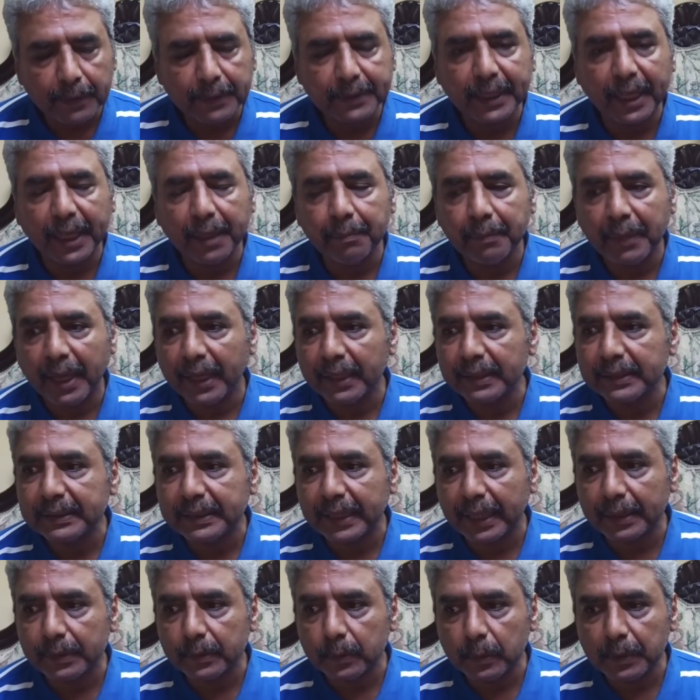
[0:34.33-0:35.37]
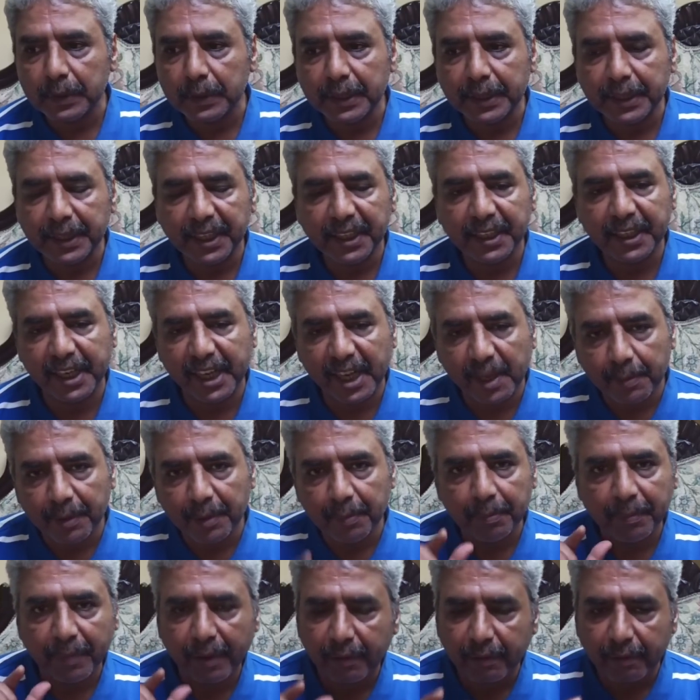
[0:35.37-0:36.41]
يا اما هتساعدوني ان احنا نعمل
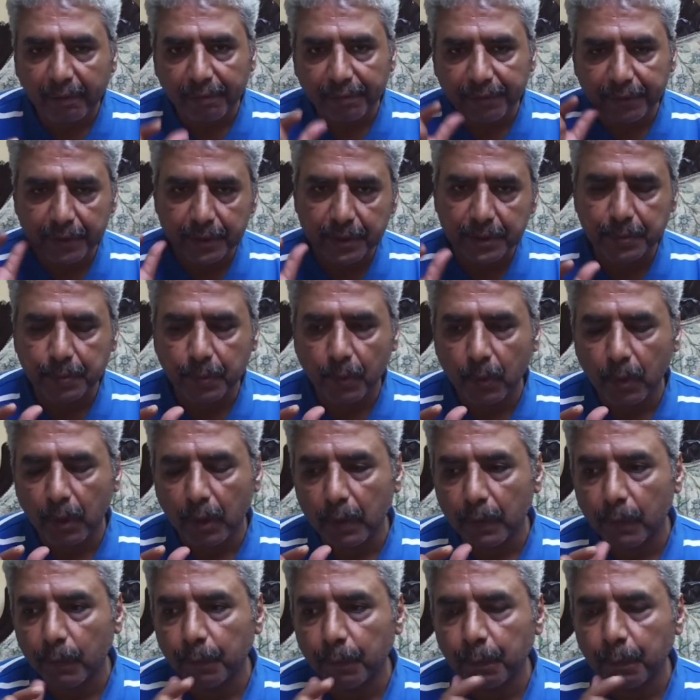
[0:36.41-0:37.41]
مره في الاسبوع